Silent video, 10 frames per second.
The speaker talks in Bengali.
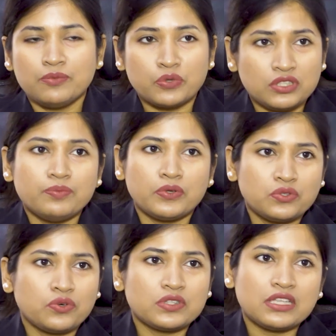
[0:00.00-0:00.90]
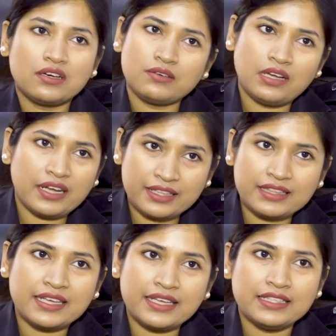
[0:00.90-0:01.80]
প্রতিবন্ধকতা আগে
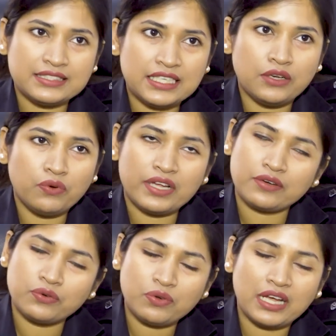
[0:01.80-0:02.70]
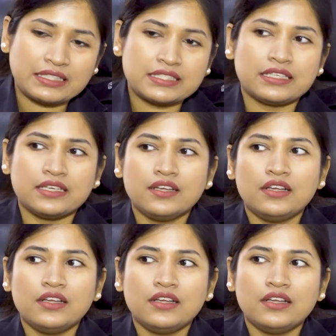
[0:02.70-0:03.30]
থেকেই ছিল এখনো আছে